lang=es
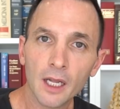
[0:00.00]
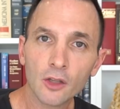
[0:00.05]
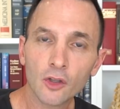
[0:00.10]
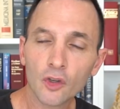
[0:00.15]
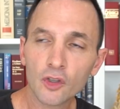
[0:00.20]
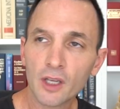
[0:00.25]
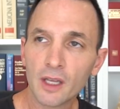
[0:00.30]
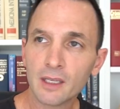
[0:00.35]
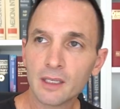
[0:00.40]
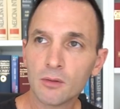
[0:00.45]

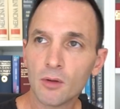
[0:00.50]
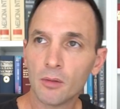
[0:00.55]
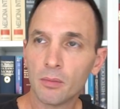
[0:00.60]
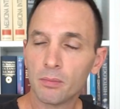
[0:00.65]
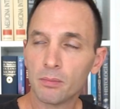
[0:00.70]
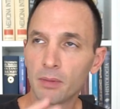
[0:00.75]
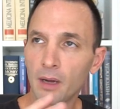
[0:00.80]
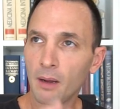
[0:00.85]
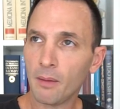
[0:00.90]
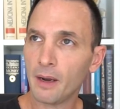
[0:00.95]
Entonces decimos,
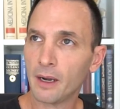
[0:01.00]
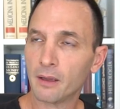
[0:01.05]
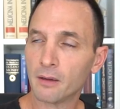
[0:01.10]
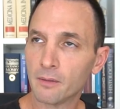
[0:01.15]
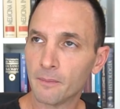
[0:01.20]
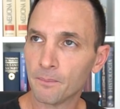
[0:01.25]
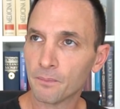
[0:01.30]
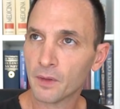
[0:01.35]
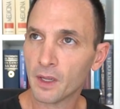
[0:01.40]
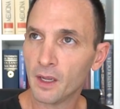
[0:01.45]
a
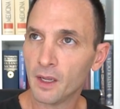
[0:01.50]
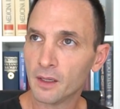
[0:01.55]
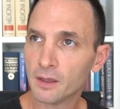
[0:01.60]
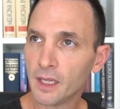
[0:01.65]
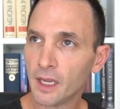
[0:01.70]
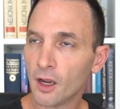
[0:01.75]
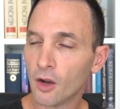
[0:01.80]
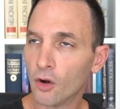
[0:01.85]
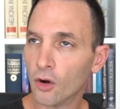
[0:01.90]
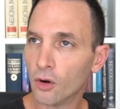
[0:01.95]
ver,
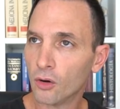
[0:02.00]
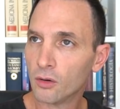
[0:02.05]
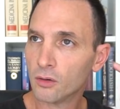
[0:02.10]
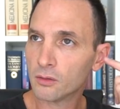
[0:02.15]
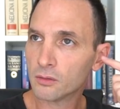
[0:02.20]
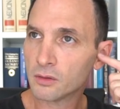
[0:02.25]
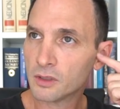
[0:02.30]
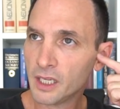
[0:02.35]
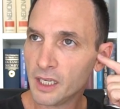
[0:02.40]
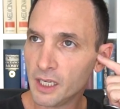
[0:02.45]
tengo
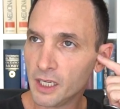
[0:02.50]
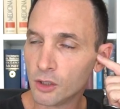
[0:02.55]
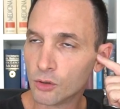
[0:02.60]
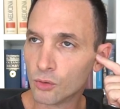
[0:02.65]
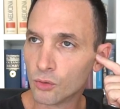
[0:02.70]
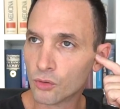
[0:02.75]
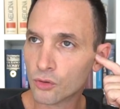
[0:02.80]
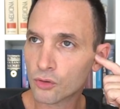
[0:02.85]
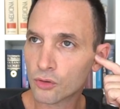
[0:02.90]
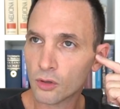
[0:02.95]

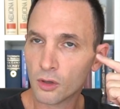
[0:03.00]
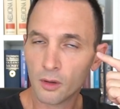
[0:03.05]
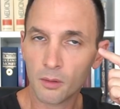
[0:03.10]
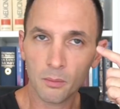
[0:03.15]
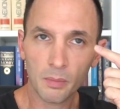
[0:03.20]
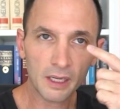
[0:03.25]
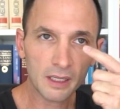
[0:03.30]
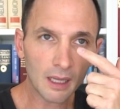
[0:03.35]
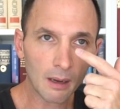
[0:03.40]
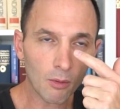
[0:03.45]
tinnitus,
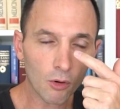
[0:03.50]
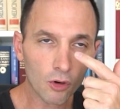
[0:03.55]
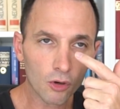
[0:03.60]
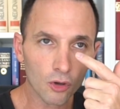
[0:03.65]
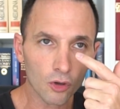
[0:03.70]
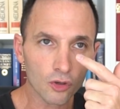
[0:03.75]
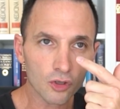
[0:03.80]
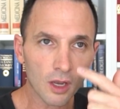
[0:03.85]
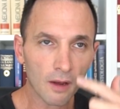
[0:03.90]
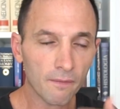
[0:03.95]
vista
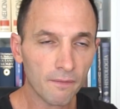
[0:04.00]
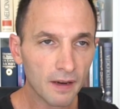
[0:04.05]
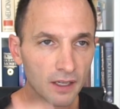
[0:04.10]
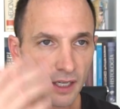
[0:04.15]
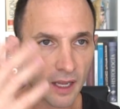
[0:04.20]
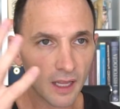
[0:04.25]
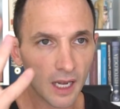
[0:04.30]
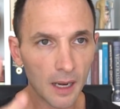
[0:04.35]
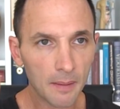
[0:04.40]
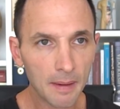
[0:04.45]
borrosa,
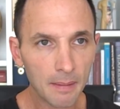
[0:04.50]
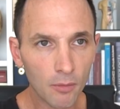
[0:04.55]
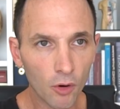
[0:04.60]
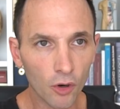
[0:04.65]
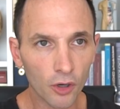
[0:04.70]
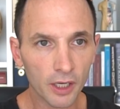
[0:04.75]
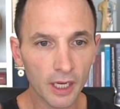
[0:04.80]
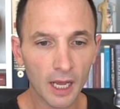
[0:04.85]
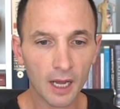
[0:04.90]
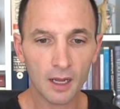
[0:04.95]
fallas de la
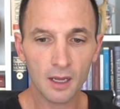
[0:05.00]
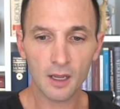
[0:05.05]
memoria,